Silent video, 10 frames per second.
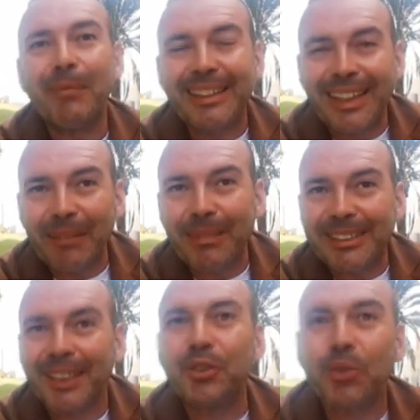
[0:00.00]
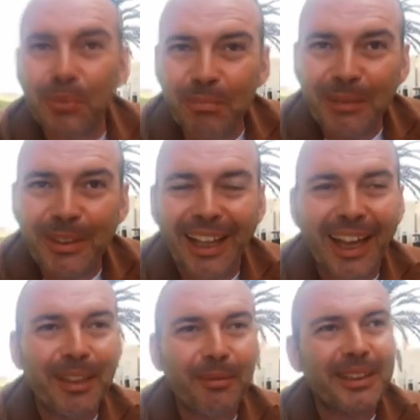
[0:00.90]
mandare messaggi
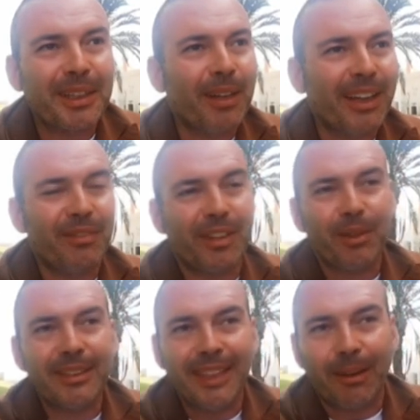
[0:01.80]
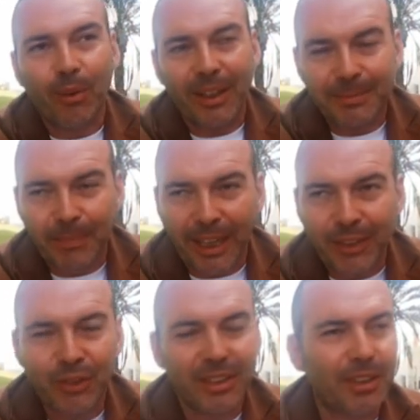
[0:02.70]
subliminali perché magari frequentavo la
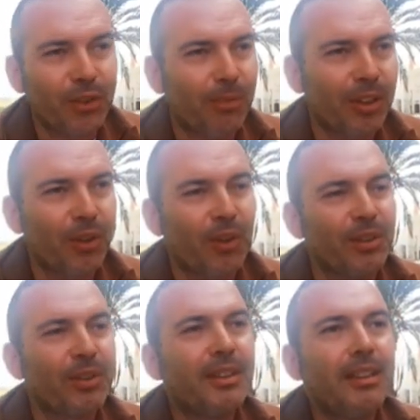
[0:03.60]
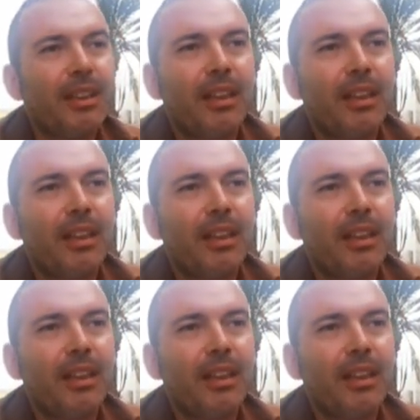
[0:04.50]
spiaggia di Romagnolo.